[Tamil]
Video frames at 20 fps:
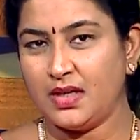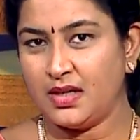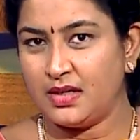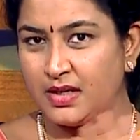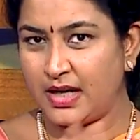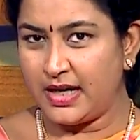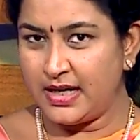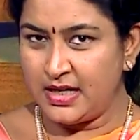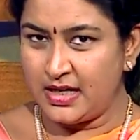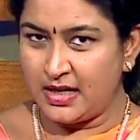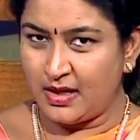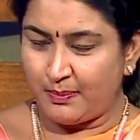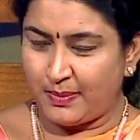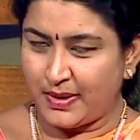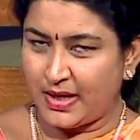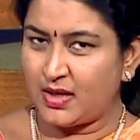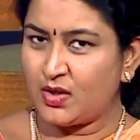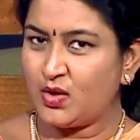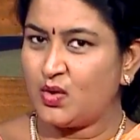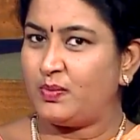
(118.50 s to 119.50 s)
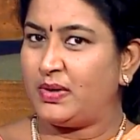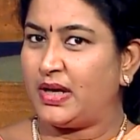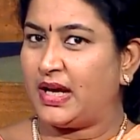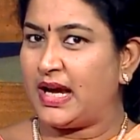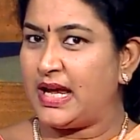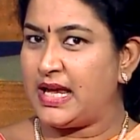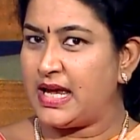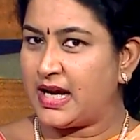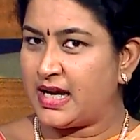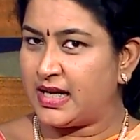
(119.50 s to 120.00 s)
ரெண்டு பேரும் அப்படி
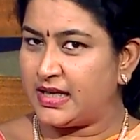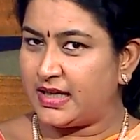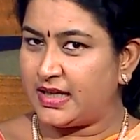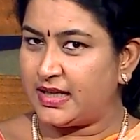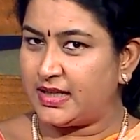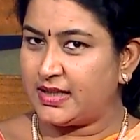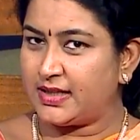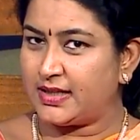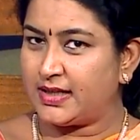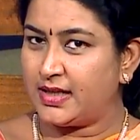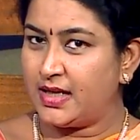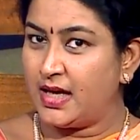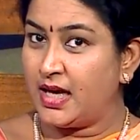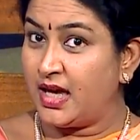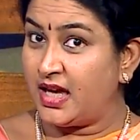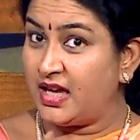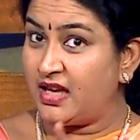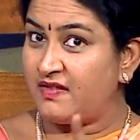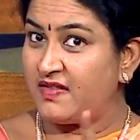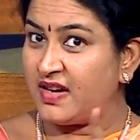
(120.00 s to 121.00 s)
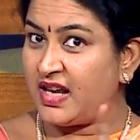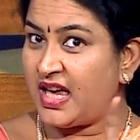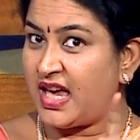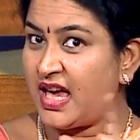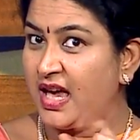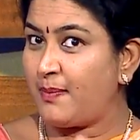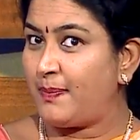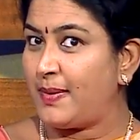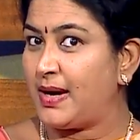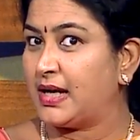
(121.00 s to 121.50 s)
கையை கட்டிட்டு இவரையே
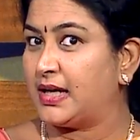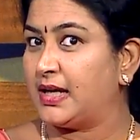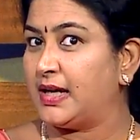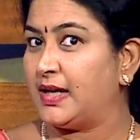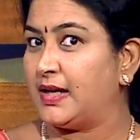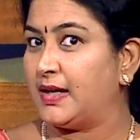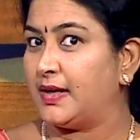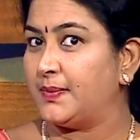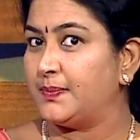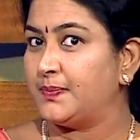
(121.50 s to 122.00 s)
பார்க்குறாங்க